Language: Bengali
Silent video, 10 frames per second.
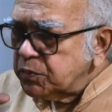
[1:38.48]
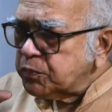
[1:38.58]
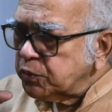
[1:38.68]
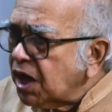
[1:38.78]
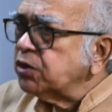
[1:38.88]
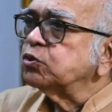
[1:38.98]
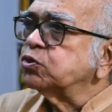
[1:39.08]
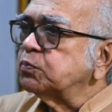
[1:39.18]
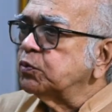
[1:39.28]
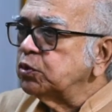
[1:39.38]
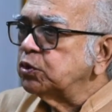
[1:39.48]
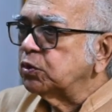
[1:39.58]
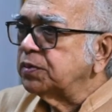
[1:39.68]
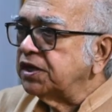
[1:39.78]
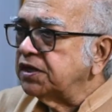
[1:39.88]
এবং প্রধানত
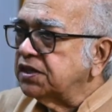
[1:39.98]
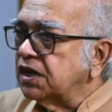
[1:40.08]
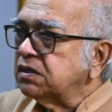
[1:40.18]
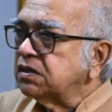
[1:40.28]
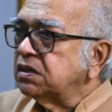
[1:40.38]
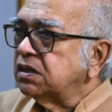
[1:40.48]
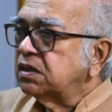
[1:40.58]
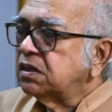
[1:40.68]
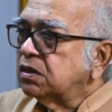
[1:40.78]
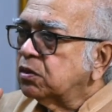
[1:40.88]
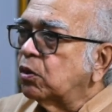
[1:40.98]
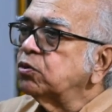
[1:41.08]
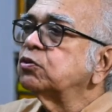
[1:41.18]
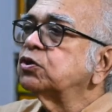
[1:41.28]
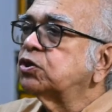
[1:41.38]
পুরুষ অভিনেতার
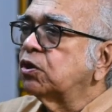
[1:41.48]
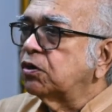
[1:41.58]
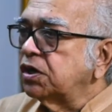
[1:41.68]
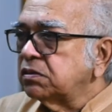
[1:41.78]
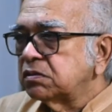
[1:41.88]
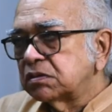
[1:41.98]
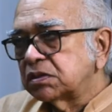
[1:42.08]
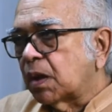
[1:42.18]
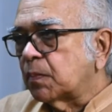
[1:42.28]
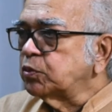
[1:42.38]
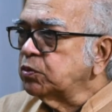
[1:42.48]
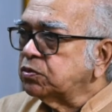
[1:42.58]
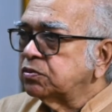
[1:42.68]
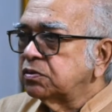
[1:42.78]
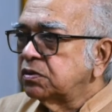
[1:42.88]
কণ্ঠস্বরের
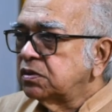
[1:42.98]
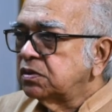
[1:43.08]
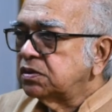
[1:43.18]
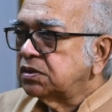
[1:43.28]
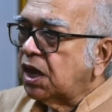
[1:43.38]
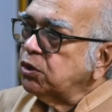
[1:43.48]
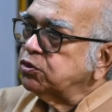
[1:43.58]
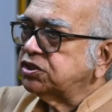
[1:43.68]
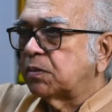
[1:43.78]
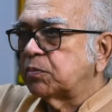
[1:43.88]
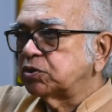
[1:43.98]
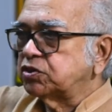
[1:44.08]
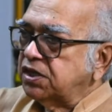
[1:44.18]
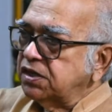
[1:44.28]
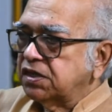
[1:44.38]
দাপট তার
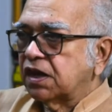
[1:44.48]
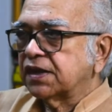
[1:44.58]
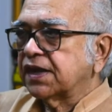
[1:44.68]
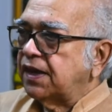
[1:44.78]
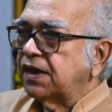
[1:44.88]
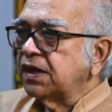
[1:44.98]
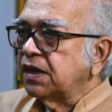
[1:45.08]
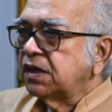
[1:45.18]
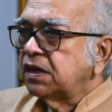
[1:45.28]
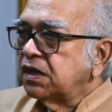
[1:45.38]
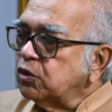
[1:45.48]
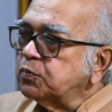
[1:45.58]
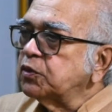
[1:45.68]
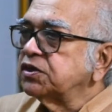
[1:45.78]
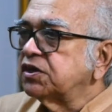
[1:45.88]
উচ্ছাবচতা তার খেলা
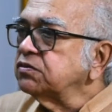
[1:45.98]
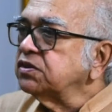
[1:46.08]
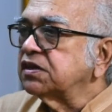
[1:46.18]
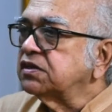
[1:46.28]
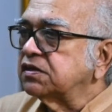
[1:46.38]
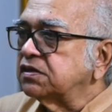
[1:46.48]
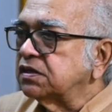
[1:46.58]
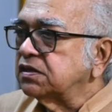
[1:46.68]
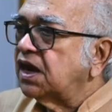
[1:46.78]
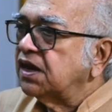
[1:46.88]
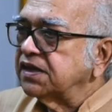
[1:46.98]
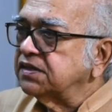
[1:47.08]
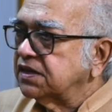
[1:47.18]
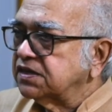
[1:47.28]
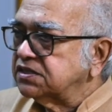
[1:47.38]
এর ওপর যেন থিয়েটারটা
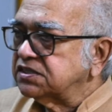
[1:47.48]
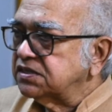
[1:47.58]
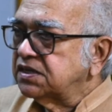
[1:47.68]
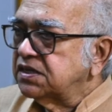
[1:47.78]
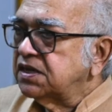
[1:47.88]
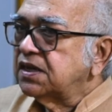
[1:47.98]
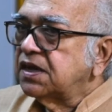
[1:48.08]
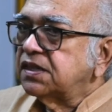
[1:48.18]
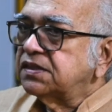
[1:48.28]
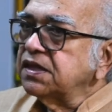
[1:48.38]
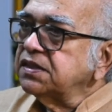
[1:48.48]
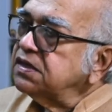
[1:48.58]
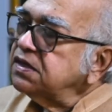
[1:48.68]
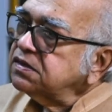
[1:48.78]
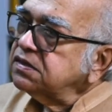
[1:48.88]
দাঁড়িয়ে থেকেছে
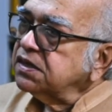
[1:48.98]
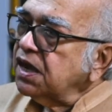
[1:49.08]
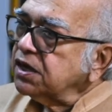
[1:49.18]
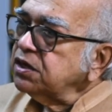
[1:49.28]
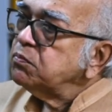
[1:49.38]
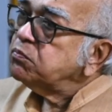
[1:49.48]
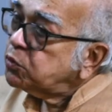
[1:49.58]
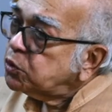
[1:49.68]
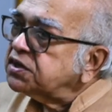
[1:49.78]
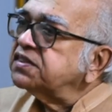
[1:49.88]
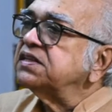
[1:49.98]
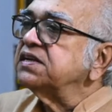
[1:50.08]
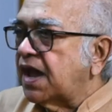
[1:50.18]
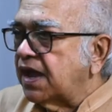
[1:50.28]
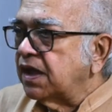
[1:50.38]
তাই থিয়েটারকে একটা
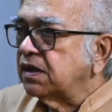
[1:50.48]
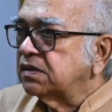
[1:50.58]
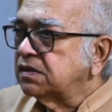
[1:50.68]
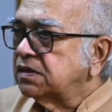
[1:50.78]
মুক্তি দেয়